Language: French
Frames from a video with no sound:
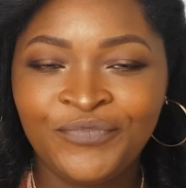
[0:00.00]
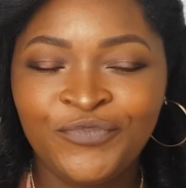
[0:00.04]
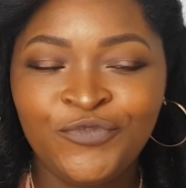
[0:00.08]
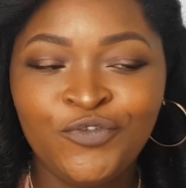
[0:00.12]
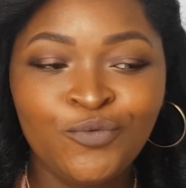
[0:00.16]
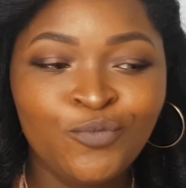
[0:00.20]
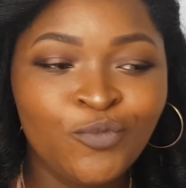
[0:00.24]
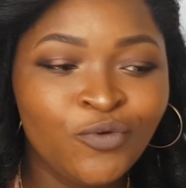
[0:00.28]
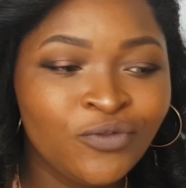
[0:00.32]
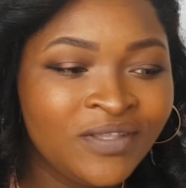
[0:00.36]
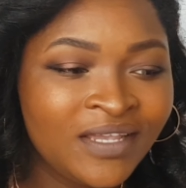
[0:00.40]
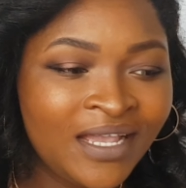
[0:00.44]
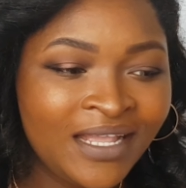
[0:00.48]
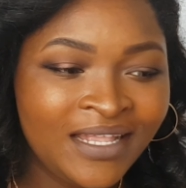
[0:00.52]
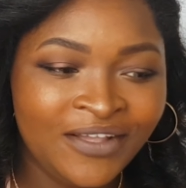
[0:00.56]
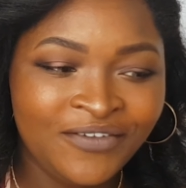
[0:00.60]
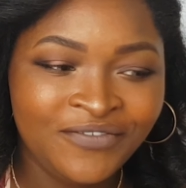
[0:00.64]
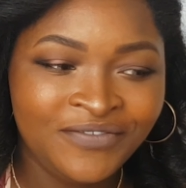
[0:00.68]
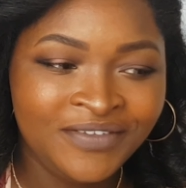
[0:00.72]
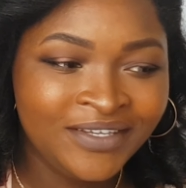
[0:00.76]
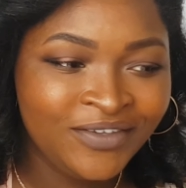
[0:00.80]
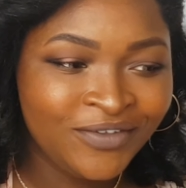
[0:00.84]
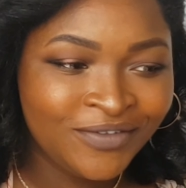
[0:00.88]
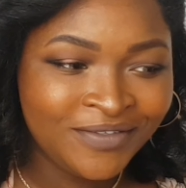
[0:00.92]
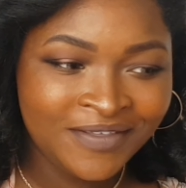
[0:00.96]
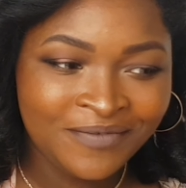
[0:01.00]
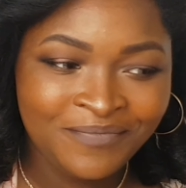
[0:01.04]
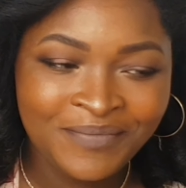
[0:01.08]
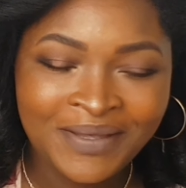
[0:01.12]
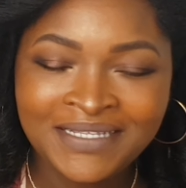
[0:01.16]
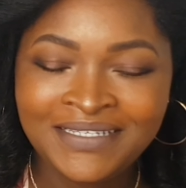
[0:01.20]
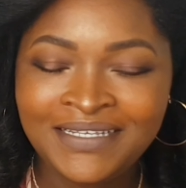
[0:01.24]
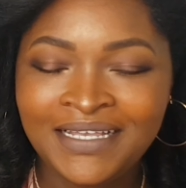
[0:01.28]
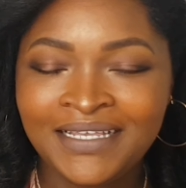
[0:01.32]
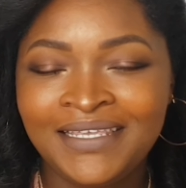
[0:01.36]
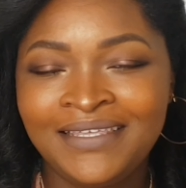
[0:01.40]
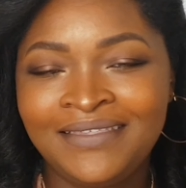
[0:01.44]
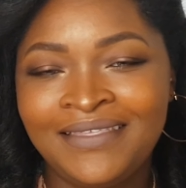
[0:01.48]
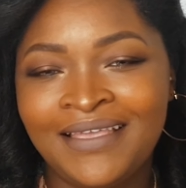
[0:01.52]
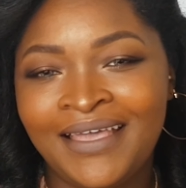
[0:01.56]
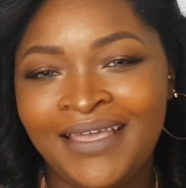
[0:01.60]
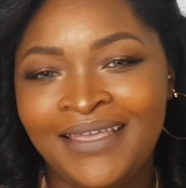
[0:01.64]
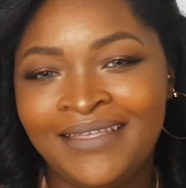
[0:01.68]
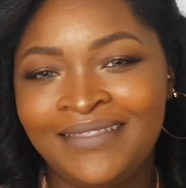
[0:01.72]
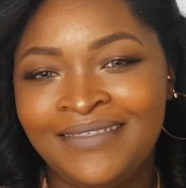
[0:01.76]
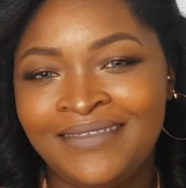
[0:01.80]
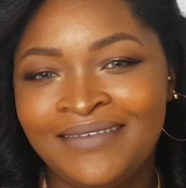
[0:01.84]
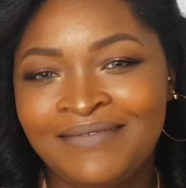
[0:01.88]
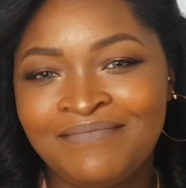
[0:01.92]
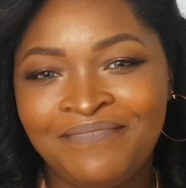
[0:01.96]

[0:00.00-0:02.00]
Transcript: Tu montres à la vie que c'est pas ça qui t'arrête.